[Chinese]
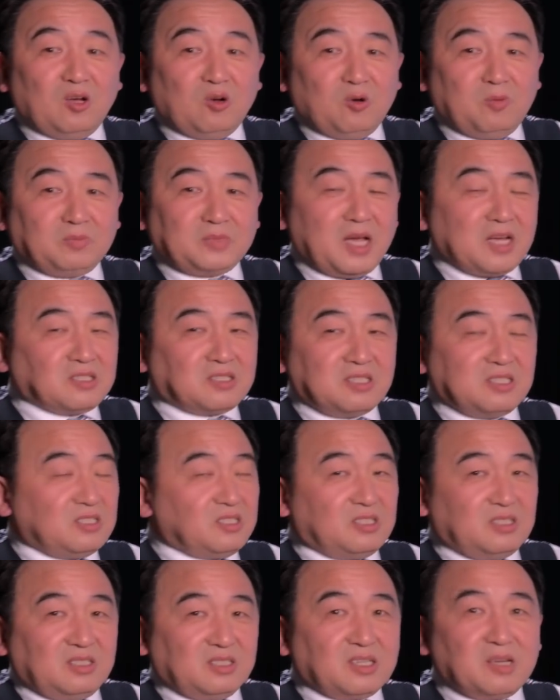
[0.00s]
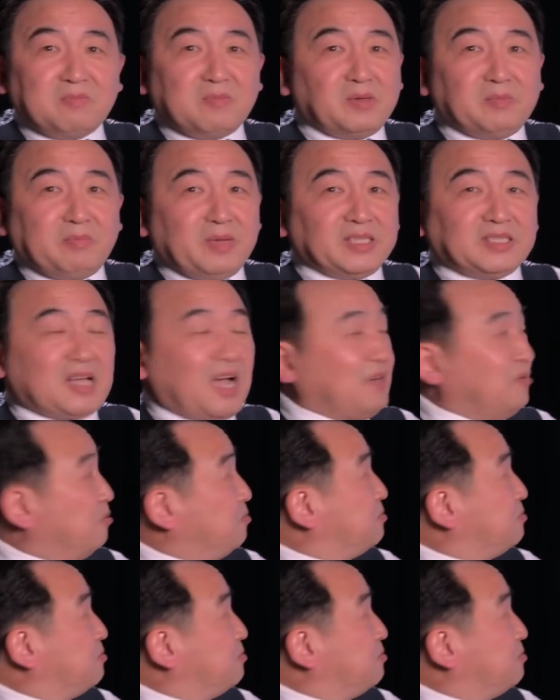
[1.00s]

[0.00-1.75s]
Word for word: 我们当时根本没谈，